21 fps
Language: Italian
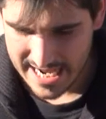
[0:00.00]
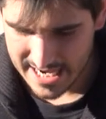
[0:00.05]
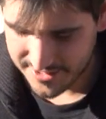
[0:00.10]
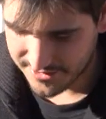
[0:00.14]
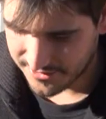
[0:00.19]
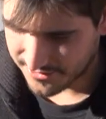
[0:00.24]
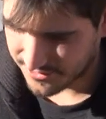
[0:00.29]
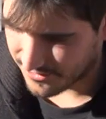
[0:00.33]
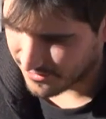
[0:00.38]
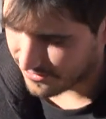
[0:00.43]

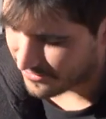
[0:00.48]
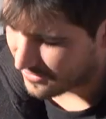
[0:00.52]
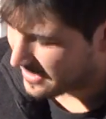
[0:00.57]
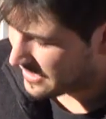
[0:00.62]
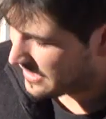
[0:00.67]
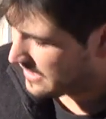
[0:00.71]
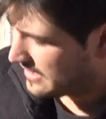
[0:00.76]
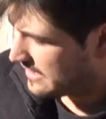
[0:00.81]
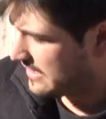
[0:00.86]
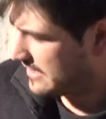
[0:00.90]
hanno
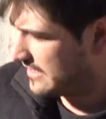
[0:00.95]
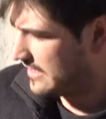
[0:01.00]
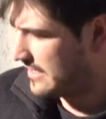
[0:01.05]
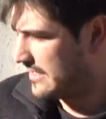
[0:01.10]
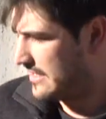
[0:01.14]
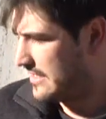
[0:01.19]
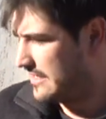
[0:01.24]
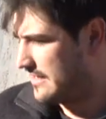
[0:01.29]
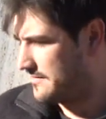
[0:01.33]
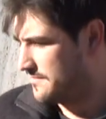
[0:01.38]

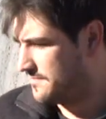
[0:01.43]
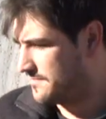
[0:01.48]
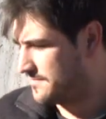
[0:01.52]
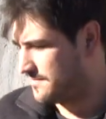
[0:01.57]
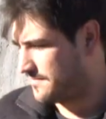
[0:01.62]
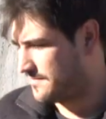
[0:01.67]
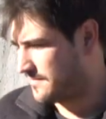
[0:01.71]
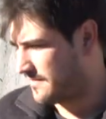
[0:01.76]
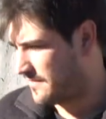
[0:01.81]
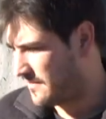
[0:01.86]

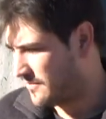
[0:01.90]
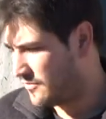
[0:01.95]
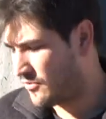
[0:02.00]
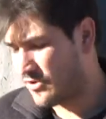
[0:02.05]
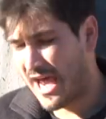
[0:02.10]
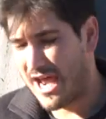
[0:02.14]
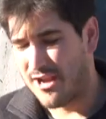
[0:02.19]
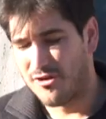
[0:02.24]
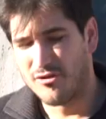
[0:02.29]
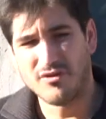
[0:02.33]
Ehm,
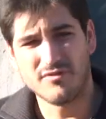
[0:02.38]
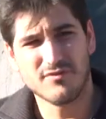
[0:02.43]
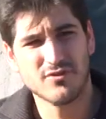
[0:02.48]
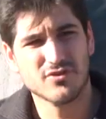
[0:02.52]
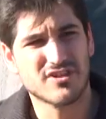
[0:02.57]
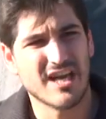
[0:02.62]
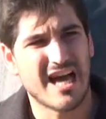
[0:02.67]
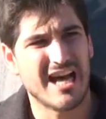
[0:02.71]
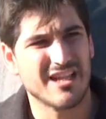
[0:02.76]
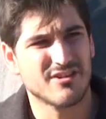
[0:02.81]
non hanno
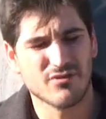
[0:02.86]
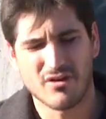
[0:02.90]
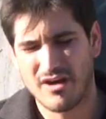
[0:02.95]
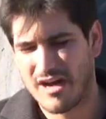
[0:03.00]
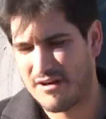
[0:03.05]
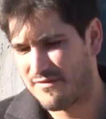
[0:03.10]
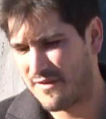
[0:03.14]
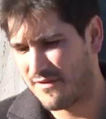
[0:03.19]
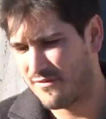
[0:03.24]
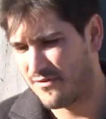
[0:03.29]
votato
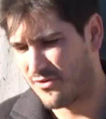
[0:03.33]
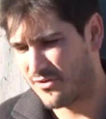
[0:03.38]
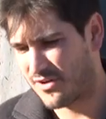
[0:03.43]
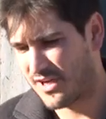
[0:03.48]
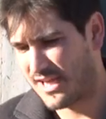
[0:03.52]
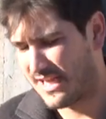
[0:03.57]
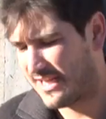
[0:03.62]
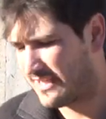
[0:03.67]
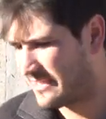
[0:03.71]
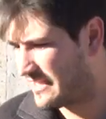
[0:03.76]
a
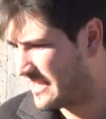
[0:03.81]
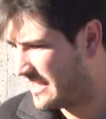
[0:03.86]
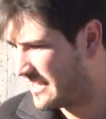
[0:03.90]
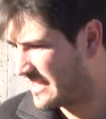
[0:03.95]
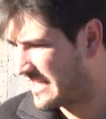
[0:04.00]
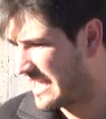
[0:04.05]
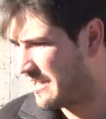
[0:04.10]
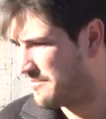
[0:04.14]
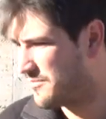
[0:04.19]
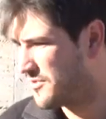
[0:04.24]
favore
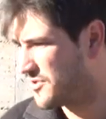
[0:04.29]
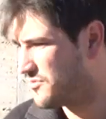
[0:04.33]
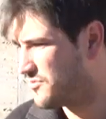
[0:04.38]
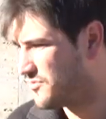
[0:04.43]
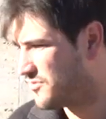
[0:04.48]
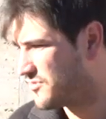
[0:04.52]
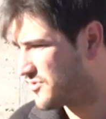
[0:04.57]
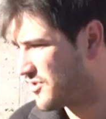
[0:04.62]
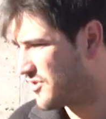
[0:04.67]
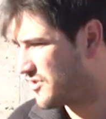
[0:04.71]
del cambio,
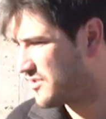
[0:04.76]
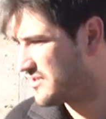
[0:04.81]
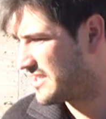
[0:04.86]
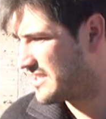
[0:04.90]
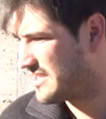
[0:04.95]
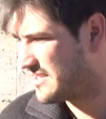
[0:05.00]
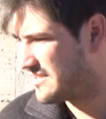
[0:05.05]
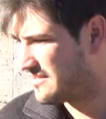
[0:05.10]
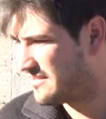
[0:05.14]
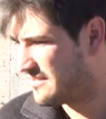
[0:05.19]

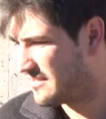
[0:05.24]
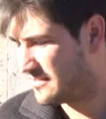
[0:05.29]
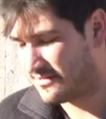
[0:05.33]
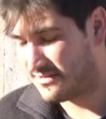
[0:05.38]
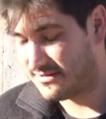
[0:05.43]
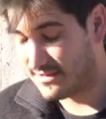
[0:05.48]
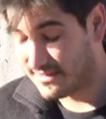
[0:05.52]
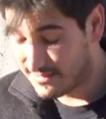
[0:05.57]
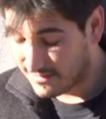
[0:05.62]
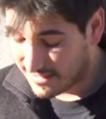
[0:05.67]
di, del
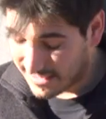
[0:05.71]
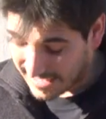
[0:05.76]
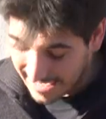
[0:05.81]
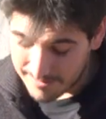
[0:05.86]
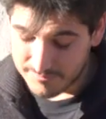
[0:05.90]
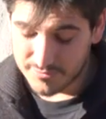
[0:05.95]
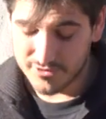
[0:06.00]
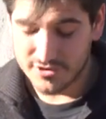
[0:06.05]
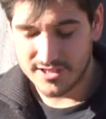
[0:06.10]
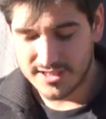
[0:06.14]

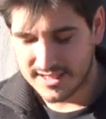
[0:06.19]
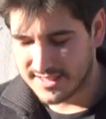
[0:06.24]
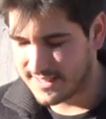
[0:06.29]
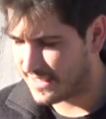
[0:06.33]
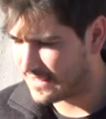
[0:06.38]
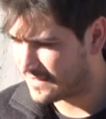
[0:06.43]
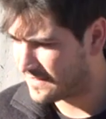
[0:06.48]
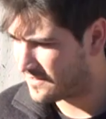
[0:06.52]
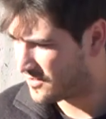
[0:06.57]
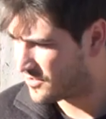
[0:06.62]
cambio di
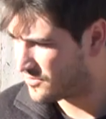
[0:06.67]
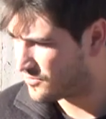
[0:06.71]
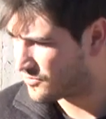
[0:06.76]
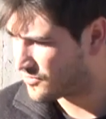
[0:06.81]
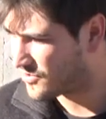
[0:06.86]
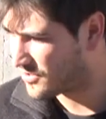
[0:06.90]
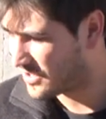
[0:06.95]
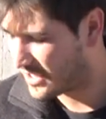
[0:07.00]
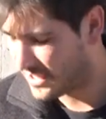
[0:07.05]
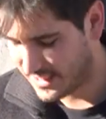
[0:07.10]
destinazione
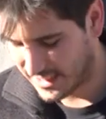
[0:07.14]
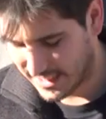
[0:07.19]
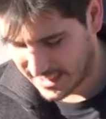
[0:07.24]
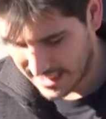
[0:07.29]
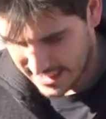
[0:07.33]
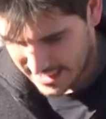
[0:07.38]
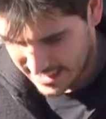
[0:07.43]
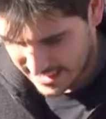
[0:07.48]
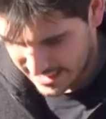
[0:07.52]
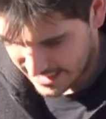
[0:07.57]
d'uso dei
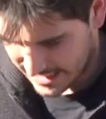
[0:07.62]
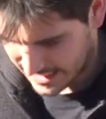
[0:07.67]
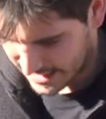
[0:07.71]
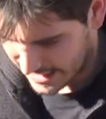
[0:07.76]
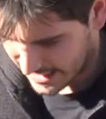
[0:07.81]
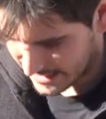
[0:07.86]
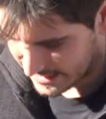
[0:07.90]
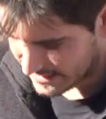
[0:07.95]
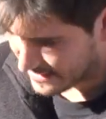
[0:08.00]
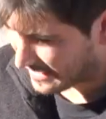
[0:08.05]

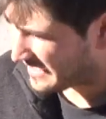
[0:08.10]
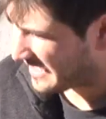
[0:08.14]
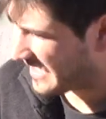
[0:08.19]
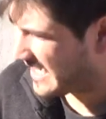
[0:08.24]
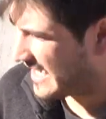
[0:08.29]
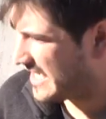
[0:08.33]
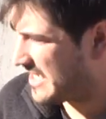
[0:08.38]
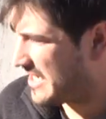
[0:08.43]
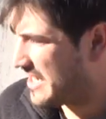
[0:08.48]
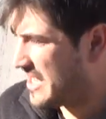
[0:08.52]
eh,
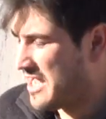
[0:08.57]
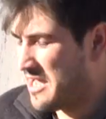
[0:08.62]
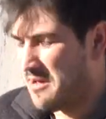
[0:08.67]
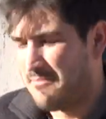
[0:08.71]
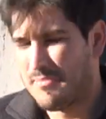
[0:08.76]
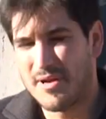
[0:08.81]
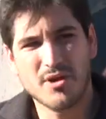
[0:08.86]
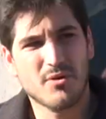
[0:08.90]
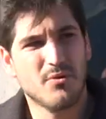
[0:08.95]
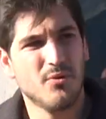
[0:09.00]
terreni.
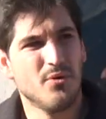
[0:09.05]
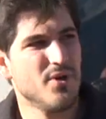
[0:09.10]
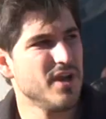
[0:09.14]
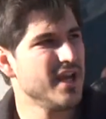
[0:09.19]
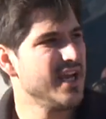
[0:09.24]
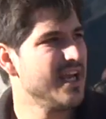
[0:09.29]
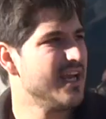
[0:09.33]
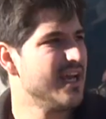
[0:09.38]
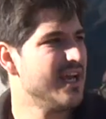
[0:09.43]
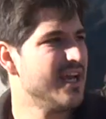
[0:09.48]
Per
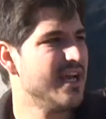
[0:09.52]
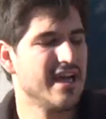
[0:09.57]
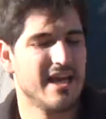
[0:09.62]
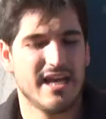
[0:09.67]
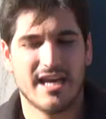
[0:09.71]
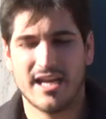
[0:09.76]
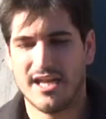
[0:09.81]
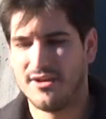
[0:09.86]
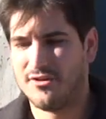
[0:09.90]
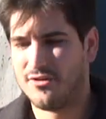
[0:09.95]
cui
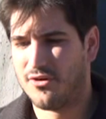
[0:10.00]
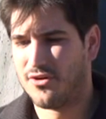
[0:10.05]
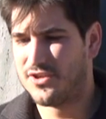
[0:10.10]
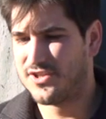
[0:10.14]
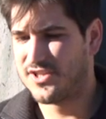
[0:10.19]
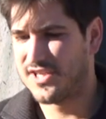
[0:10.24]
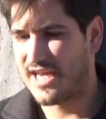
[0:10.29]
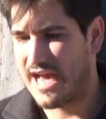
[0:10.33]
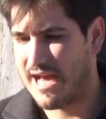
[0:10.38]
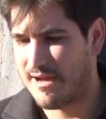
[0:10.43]
eh, noi
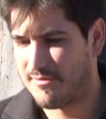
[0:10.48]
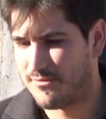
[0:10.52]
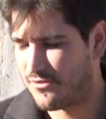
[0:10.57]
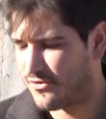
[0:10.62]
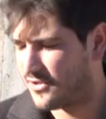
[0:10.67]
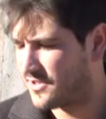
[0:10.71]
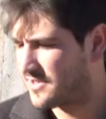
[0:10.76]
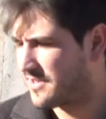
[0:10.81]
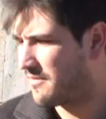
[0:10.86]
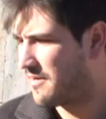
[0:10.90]

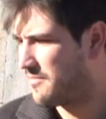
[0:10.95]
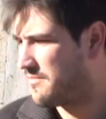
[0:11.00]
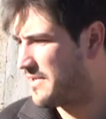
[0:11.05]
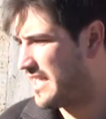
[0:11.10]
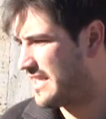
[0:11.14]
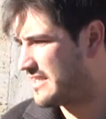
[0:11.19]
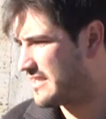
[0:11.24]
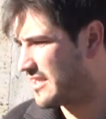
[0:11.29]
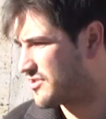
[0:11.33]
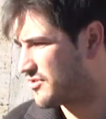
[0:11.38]
siamo
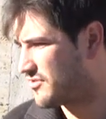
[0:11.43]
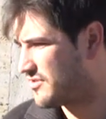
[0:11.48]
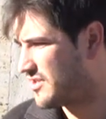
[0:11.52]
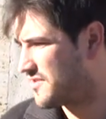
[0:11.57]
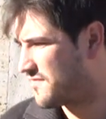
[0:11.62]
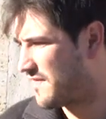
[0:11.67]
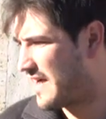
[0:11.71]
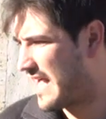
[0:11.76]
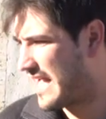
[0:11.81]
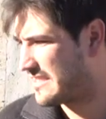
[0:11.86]
estremamente
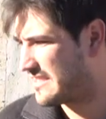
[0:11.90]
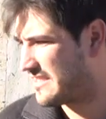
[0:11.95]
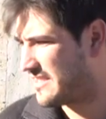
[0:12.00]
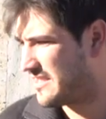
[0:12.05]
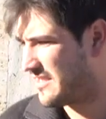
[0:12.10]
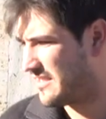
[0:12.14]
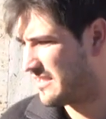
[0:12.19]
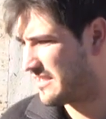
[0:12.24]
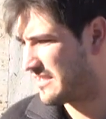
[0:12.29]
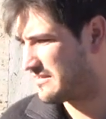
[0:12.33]
soddisfatti
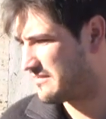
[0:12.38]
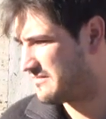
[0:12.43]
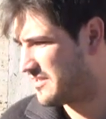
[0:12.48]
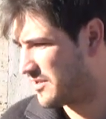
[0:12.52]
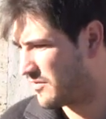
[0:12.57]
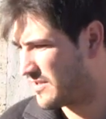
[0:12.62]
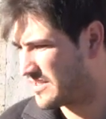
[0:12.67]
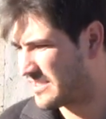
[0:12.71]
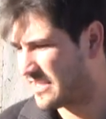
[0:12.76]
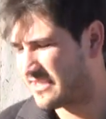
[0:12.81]
di,
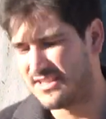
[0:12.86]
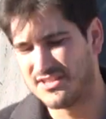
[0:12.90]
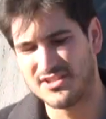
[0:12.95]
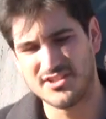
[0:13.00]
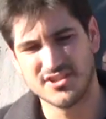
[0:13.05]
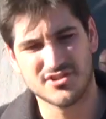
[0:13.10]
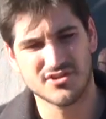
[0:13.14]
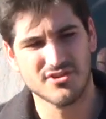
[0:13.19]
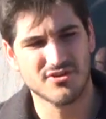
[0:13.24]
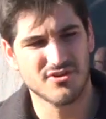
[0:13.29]
di, questa
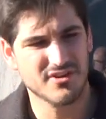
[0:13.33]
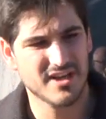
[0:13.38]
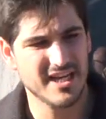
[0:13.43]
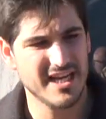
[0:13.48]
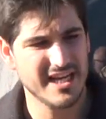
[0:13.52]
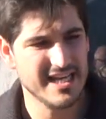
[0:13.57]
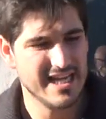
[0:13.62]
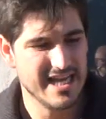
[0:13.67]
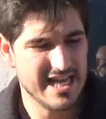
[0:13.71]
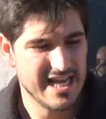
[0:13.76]

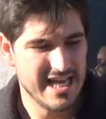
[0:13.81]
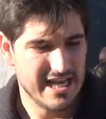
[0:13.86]
decisione,